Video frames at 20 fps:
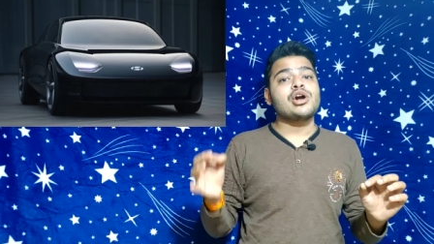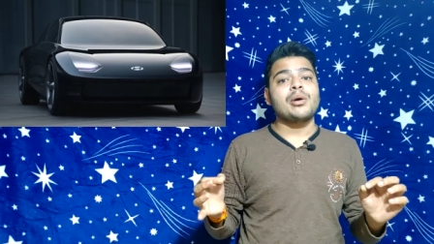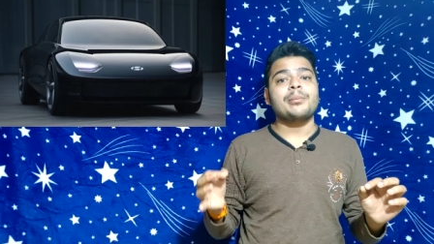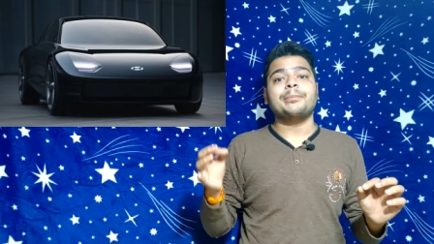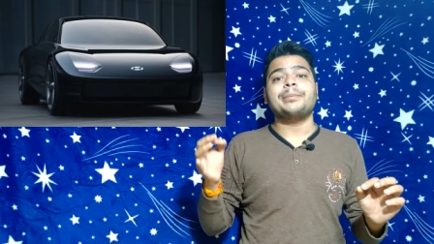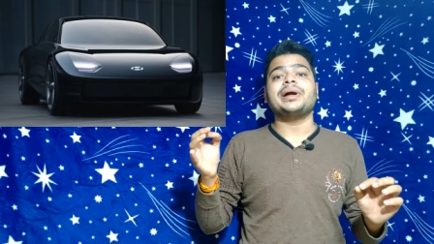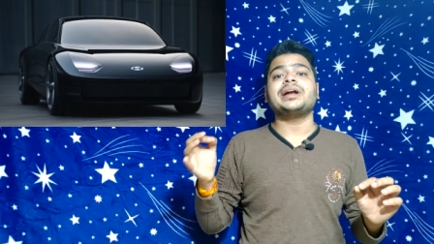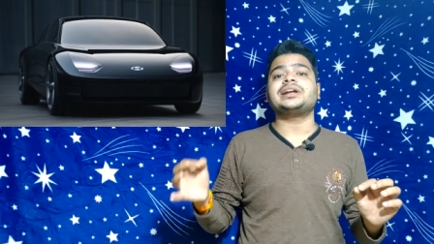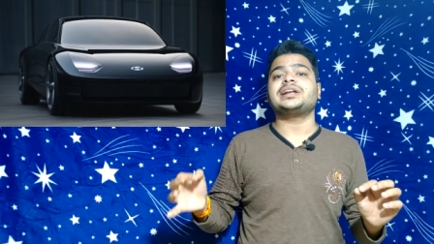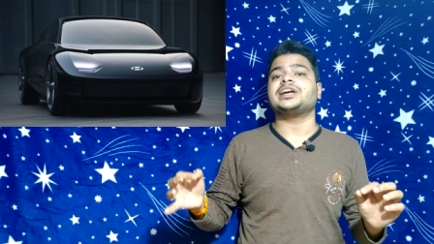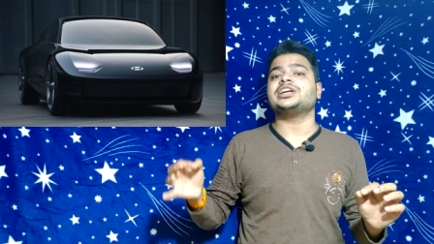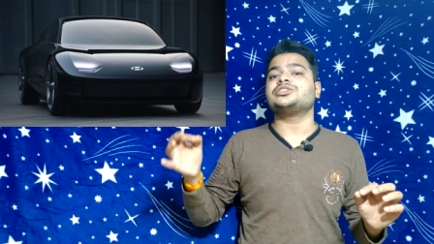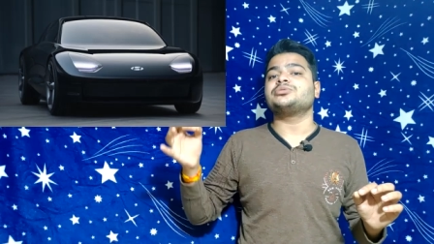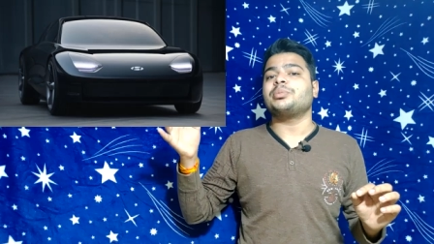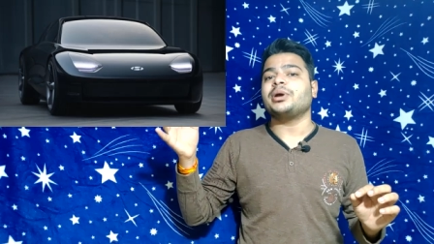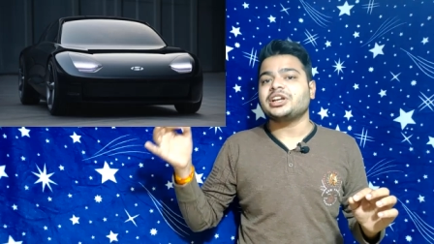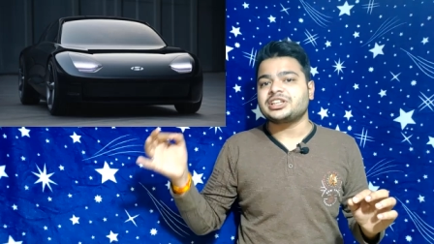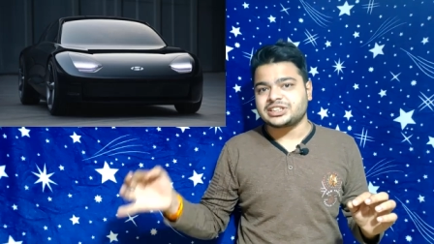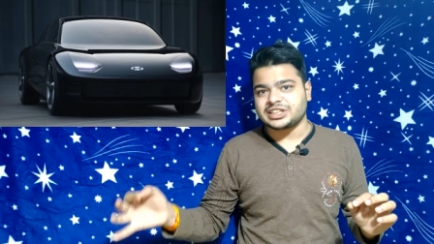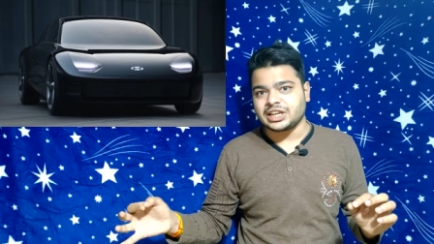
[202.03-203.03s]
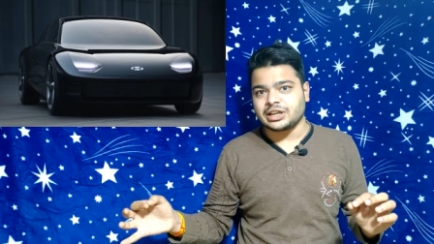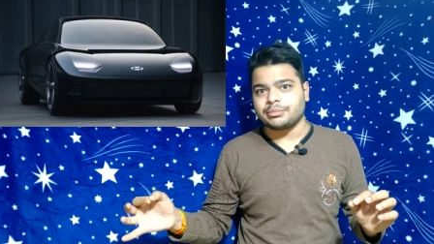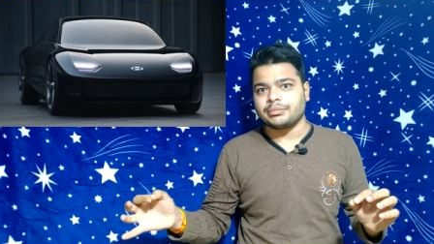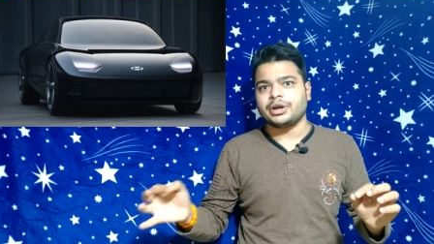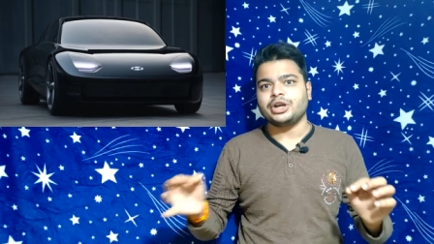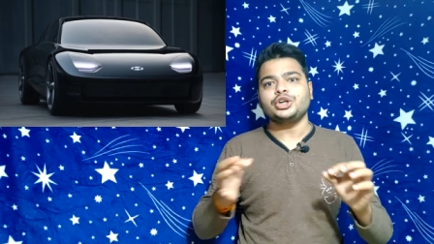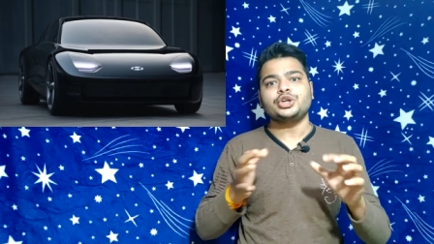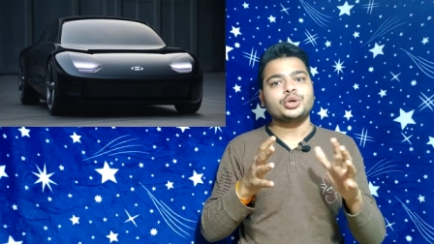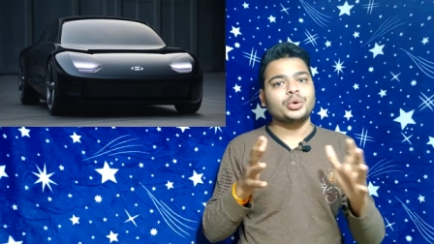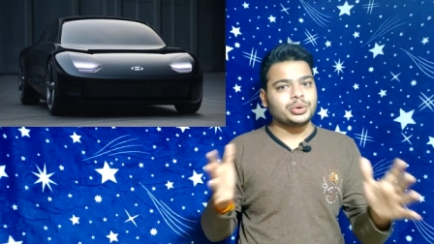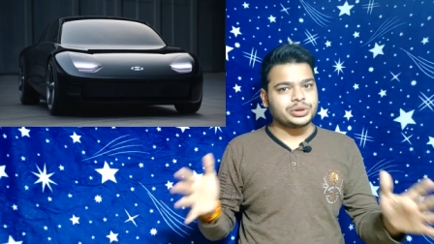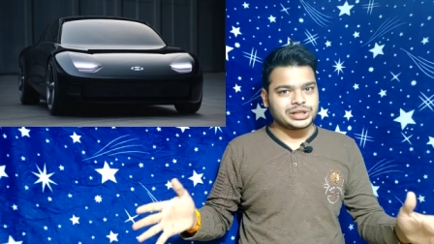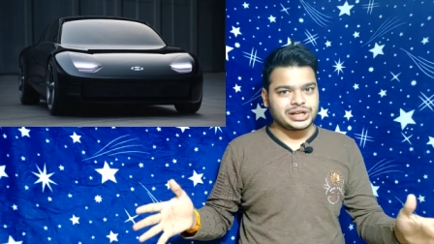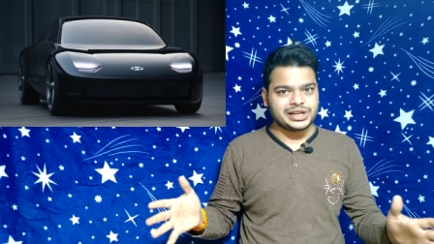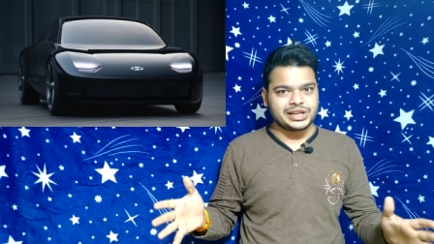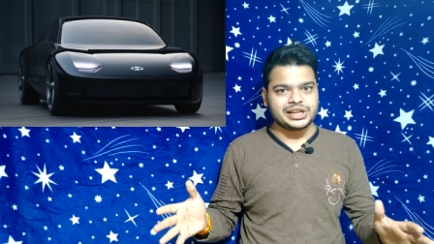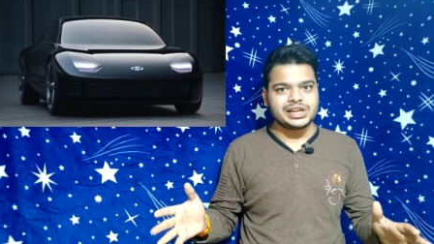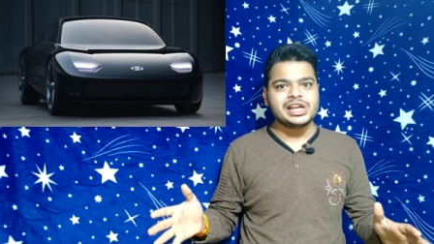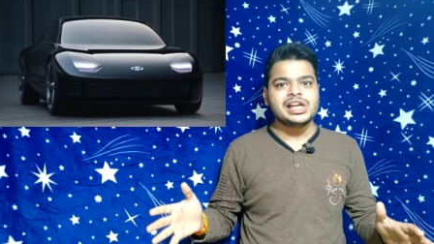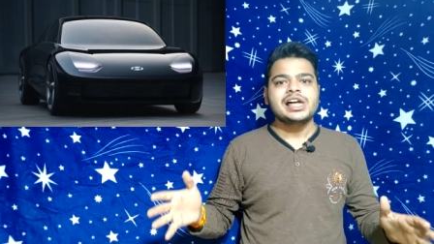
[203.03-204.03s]
कॉम्पैक्ट हैचबैक सेगमेंट
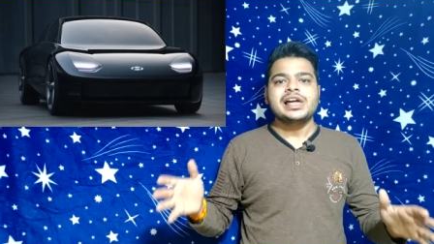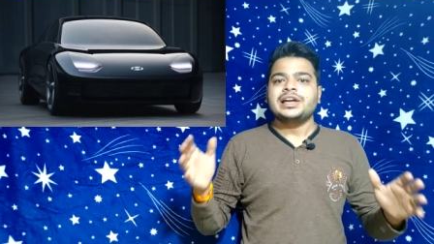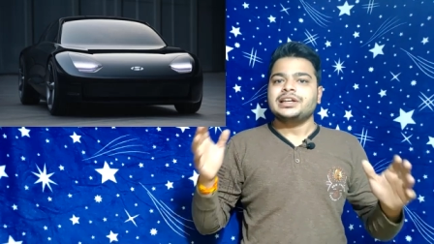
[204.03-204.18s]
टोटली